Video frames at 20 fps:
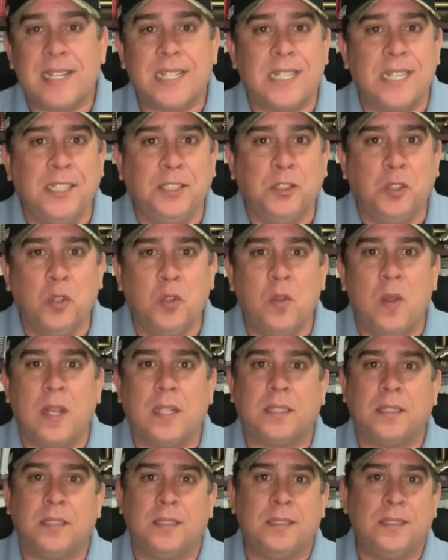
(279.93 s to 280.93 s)
sin
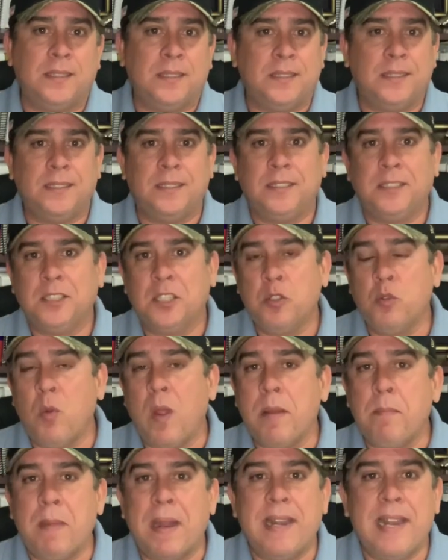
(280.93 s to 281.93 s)
dudas. No
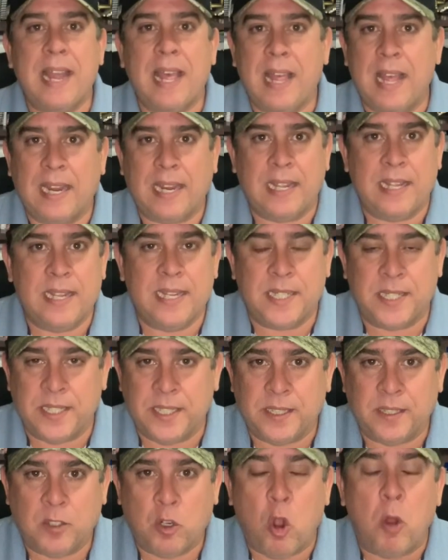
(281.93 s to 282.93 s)
hay más nada que
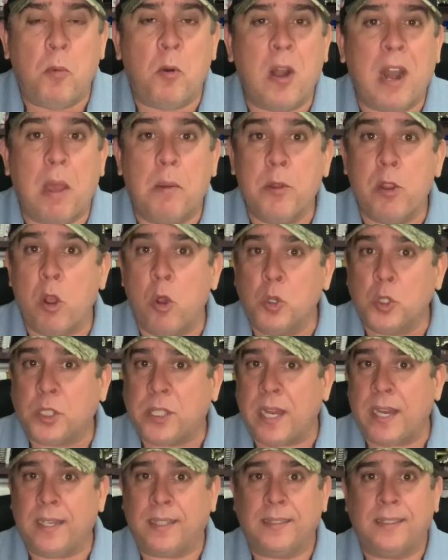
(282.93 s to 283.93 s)
decir. ¿Cómo la vio
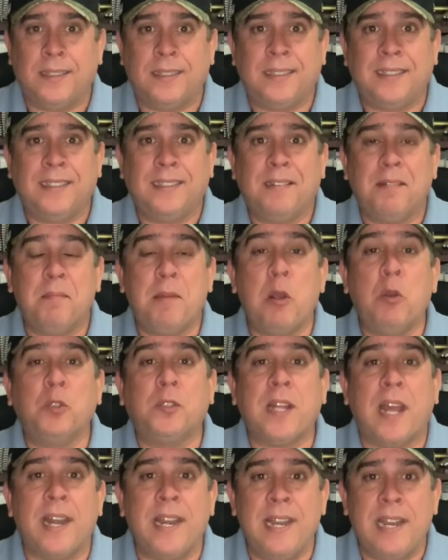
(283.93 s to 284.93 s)
usted? Me
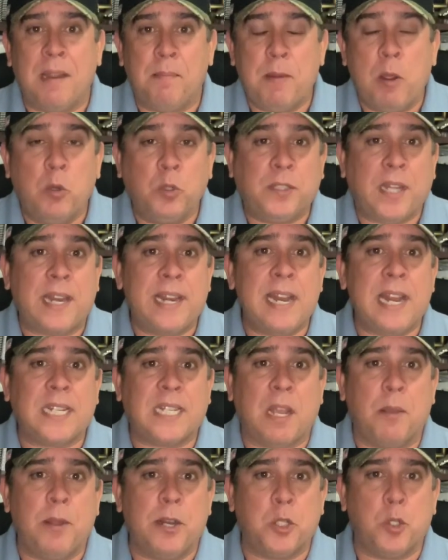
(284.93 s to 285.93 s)
gustaría, me gustaría
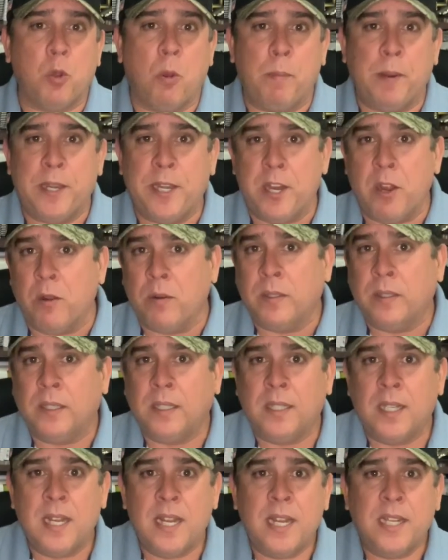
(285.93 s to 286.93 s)
saber su opinión
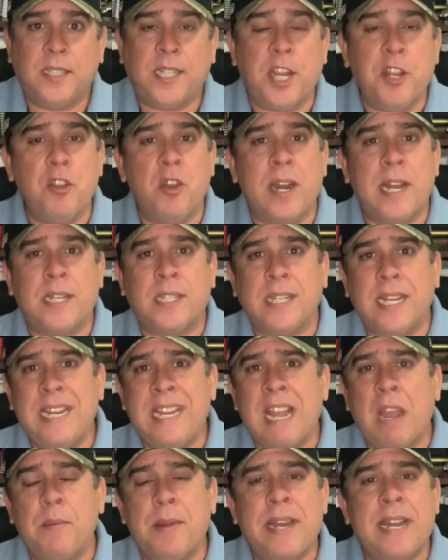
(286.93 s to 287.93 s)
Señores, y
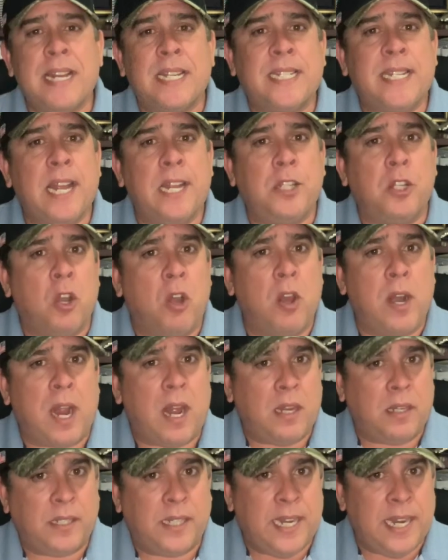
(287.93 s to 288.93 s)
ya viene siendo
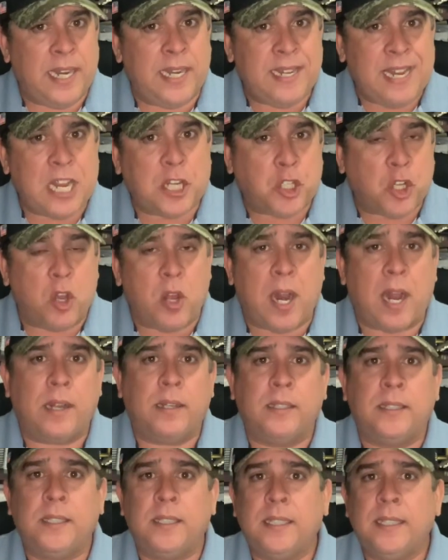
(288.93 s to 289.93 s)
hora, eh, ya es
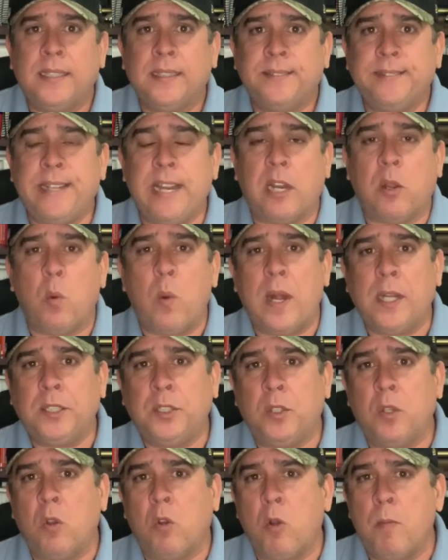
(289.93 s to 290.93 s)
hora de
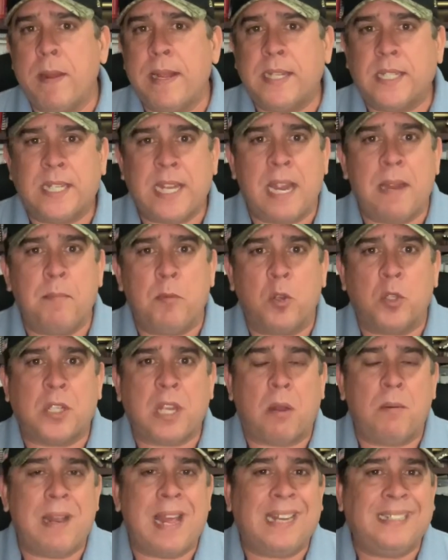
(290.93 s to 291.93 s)
cuando comencemos a
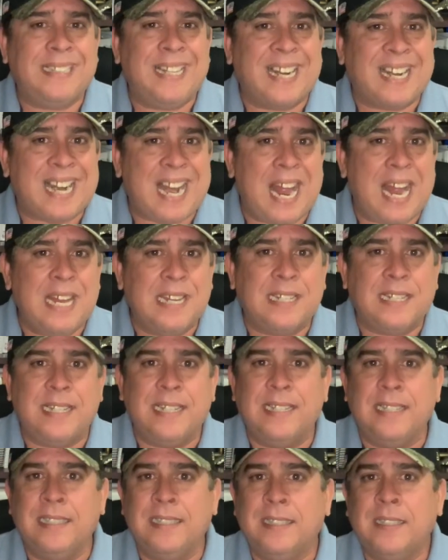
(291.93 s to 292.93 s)
hablar de
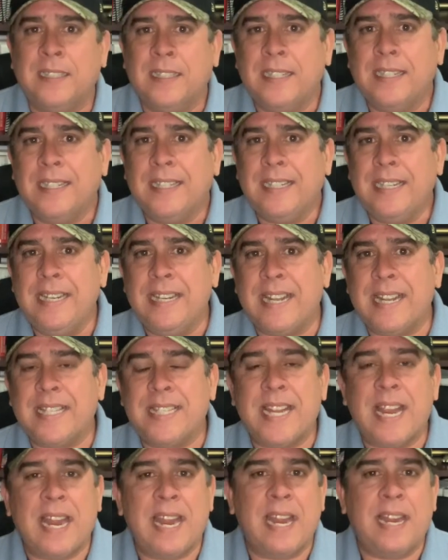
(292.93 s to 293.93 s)
ranking y que
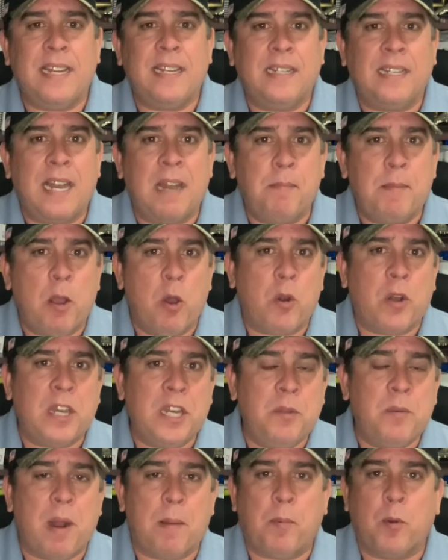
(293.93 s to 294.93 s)
si es el mejor
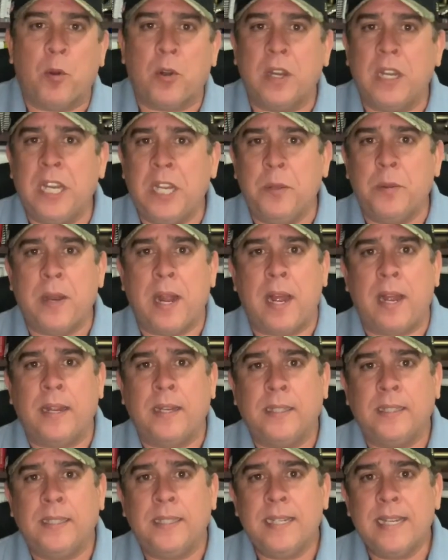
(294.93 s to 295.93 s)
libra por
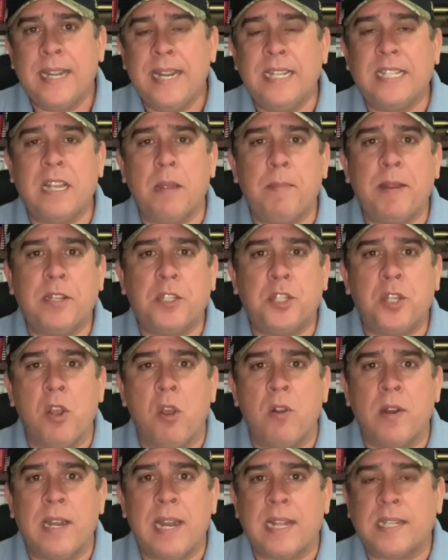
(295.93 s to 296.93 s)
libra y se
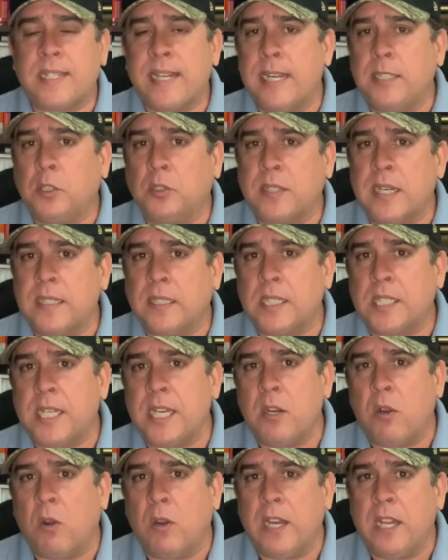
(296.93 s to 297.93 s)
mencionen las
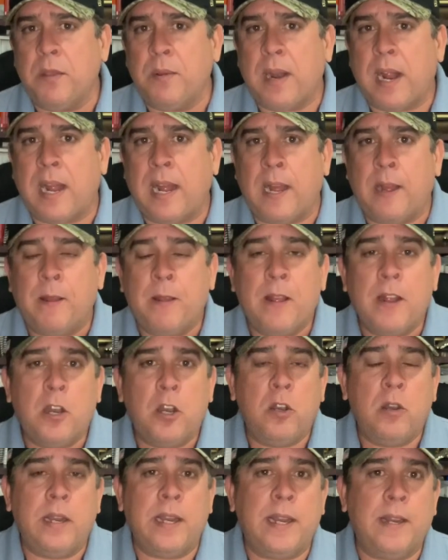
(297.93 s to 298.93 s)
135 libras a
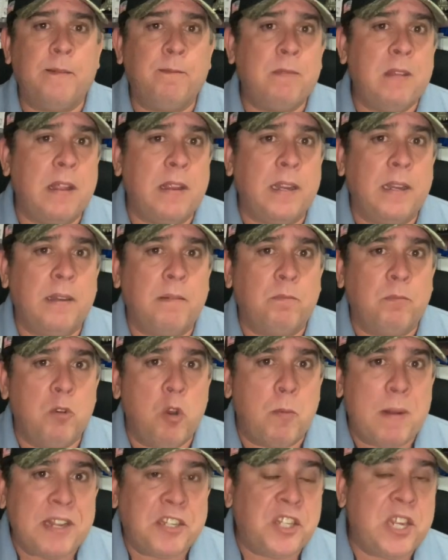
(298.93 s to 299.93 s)
eh, eh,
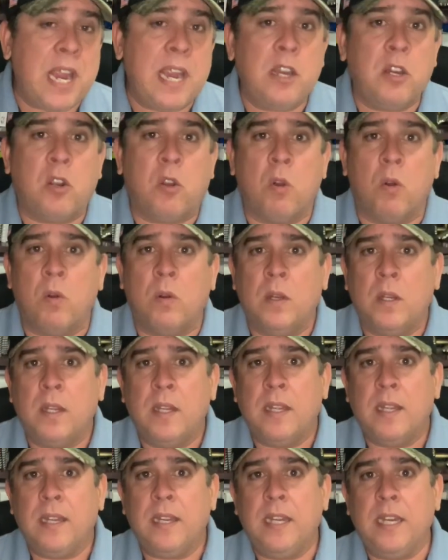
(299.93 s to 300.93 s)
Lomachenko
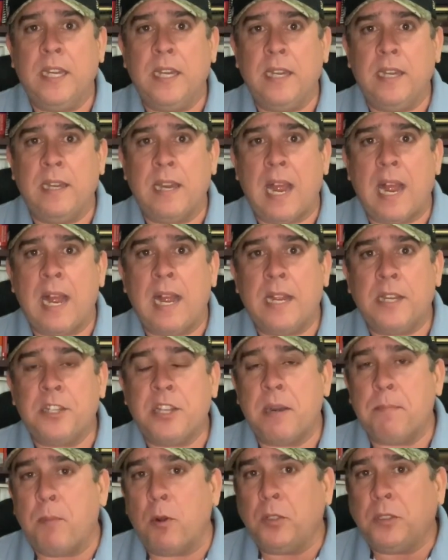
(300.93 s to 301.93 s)
y a
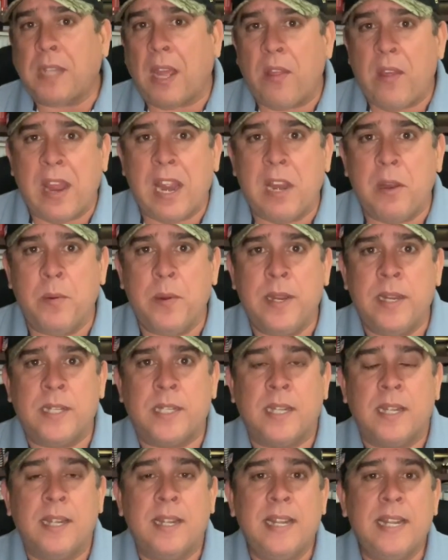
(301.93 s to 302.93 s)
Yerbonta
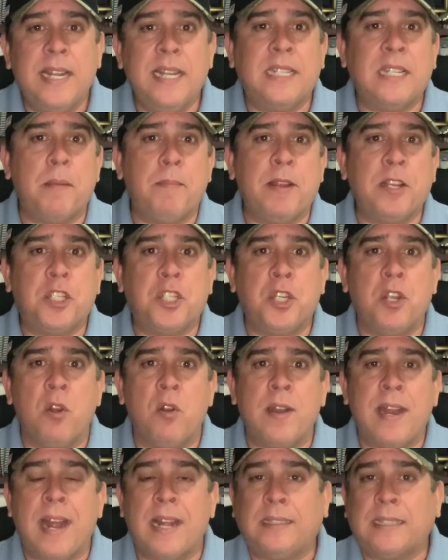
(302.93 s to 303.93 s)
Davis y se
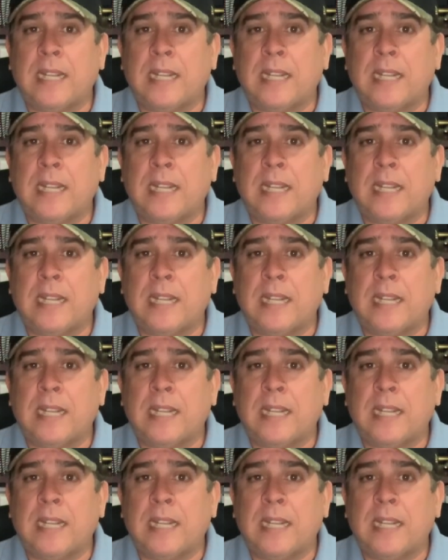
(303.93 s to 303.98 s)
mencione a